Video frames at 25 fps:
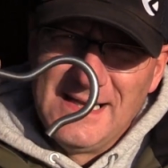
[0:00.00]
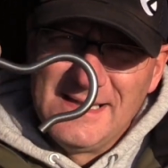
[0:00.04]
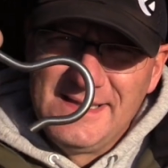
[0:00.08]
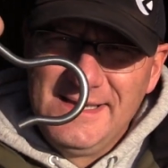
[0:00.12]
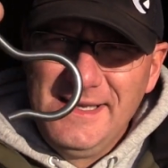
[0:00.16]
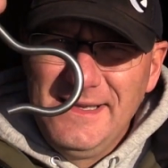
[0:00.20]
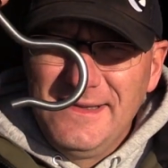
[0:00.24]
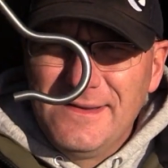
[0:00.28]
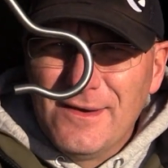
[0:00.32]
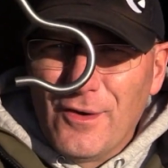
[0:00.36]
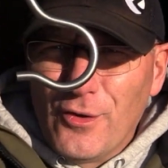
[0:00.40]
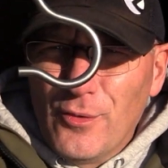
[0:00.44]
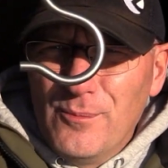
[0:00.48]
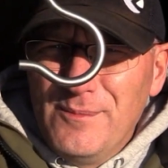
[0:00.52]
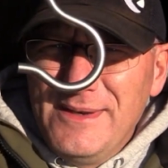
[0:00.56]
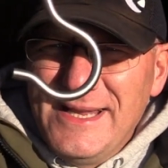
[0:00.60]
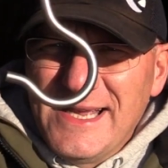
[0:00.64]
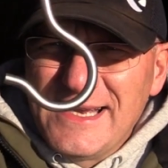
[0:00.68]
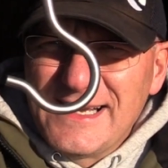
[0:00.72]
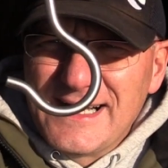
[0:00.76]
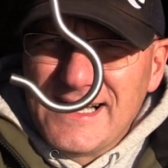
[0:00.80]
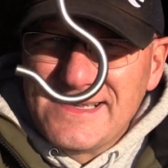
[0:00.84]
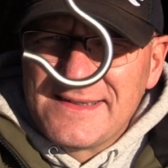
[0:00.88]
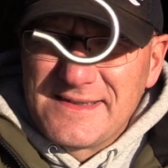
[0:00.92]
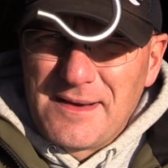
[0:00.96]
Dieser
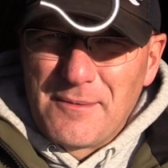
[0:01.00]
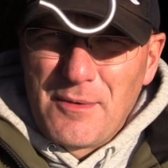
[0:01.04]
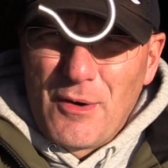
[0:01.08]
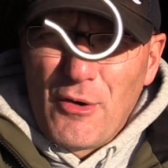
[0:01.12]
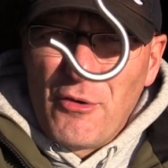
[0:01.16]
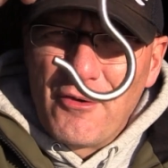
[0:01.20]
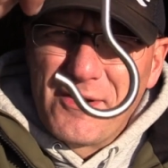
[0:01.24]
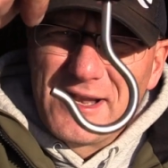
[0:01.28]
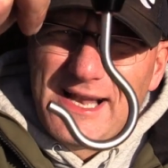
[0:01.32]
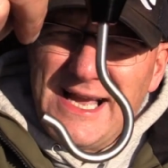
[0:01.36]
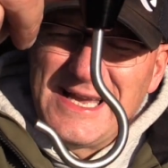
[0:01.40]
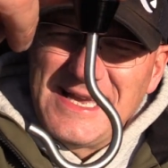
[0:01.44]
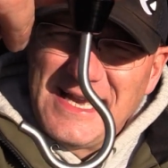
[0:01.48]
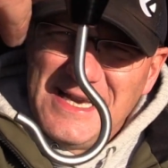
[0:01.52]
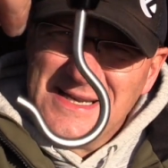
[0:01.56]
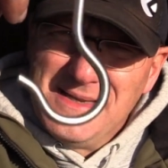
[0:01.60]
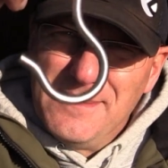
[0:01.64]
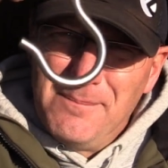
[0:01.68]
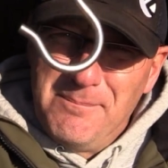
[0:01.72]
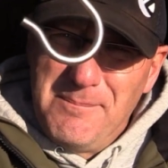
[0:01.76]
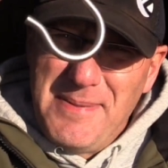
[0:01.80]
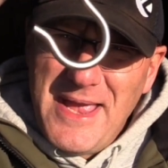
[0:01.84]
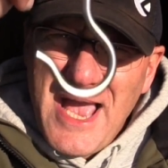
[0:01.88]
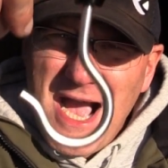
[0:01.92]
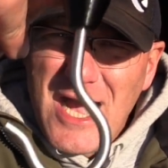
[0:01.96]
Umlenker ist aber auch gleich
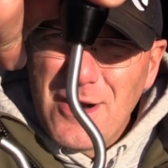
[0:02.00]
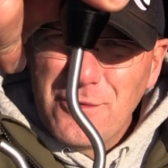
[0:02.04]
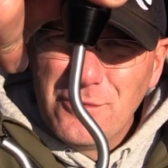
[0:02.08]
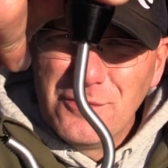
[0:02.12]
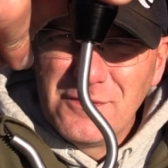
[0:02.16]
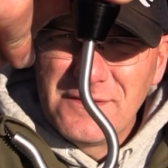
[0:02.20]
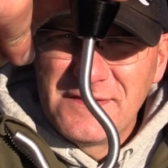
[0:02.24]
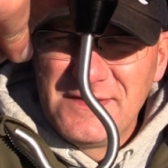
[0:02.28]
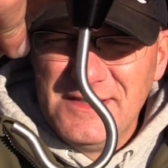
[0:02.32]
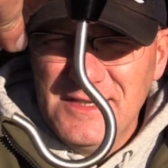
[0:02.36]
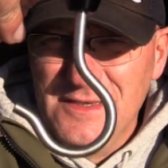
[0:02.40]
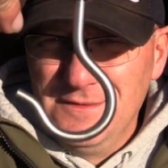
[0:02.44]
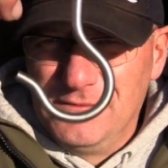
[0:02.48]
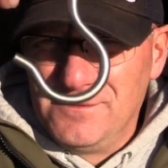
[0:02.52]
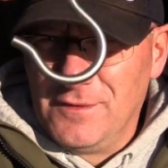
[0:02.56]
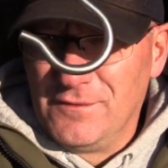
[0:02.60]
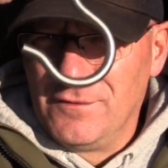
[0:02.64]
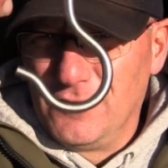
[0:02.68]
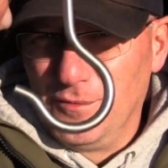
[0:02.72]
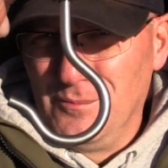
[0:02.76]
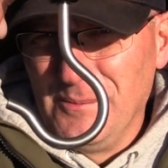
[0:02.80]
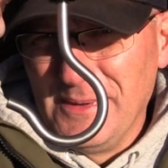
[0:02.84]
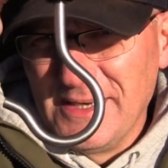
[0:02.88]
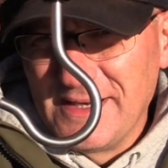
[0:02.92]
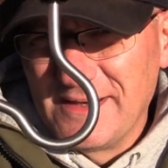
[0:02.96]
eine Bergungshilfe
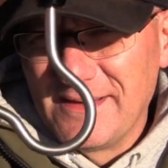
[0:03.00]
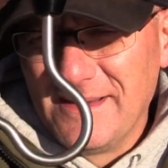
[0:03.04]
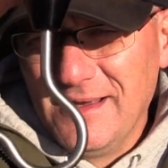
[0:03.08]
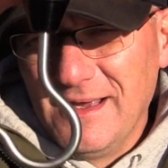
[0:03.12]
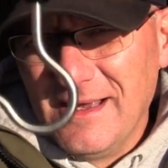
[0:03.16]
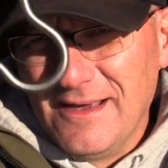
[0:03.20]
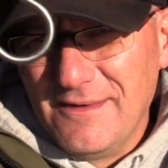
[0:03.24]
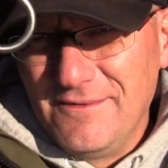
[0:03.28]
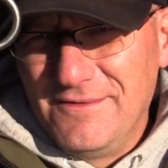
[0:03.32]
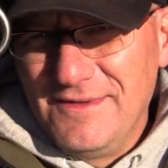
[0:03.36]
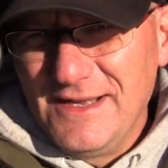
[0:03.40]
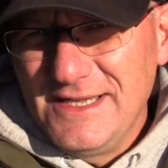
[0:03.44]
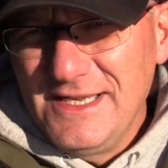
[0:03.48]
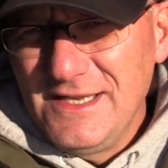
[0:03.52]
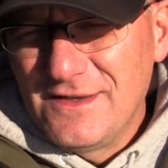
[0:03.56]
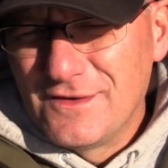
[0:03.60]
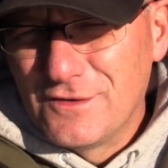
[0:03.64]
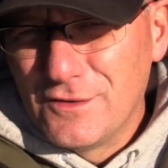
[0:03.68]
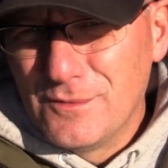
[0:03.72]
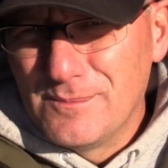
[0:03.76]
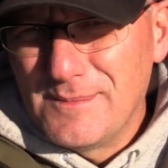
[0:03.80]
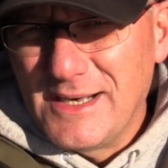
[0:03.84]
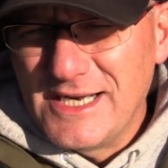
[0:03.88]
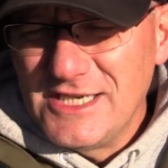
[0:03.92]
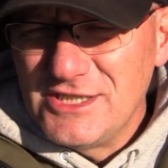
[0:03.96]
für mich. Wenn ich
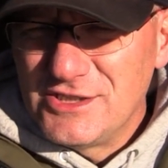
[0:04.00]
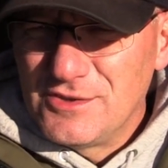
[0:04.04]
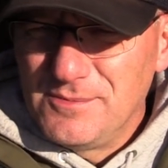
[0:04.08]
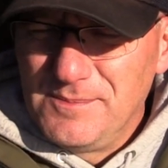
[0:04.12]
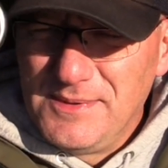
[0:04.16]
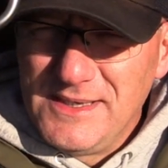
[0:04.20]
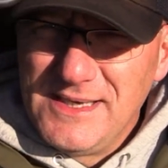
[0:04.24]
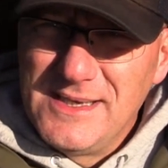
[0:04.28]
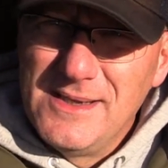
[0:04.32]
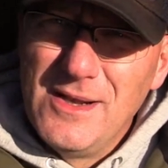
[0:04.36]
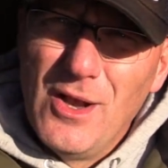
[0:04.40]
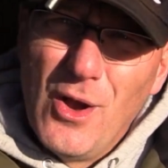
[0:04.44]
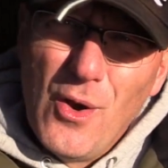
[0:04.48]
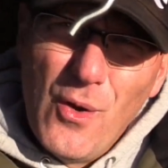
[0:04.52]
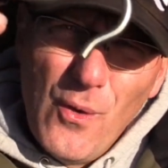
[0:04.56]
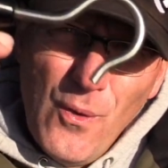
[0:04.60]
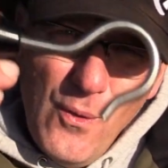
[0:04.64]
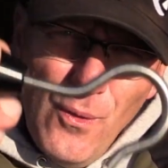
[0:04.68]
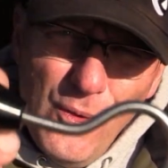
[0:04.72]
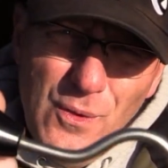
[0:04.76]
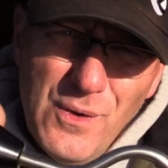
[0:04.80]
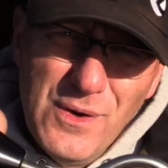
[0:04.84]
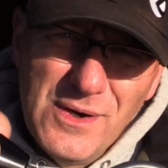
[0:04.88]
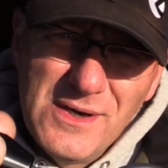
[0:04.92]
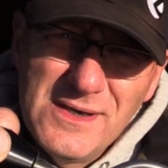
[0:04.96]
zum Beispiel
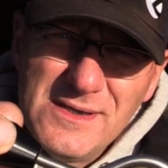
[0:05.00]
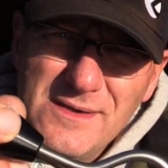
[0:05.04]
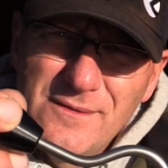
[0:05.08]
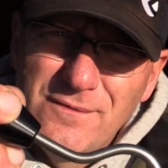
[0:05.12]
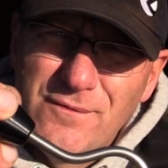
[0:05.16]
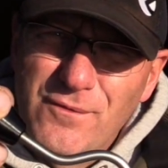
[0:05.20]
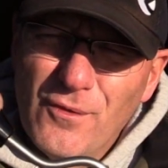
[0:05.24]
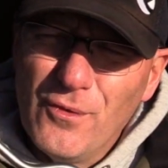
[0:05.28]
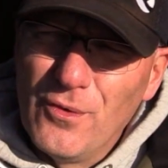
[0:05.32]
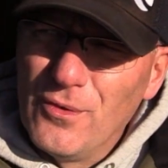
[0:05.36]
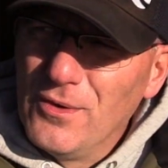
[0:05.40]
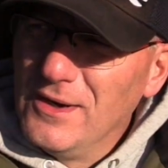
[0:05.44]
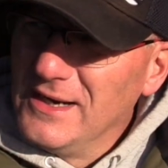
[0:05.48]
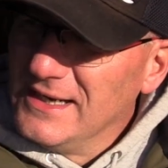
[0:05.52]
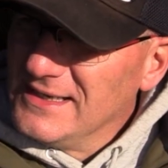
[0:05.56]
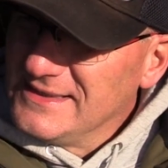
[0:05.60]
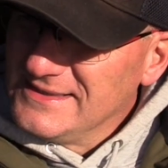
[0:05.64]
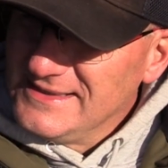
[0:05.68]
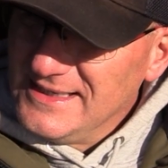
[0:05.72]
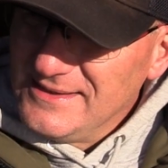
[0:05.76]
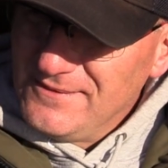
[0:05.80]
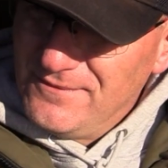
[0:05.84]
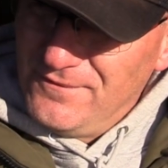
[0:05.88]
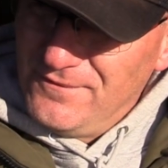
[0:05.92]
irgendwo den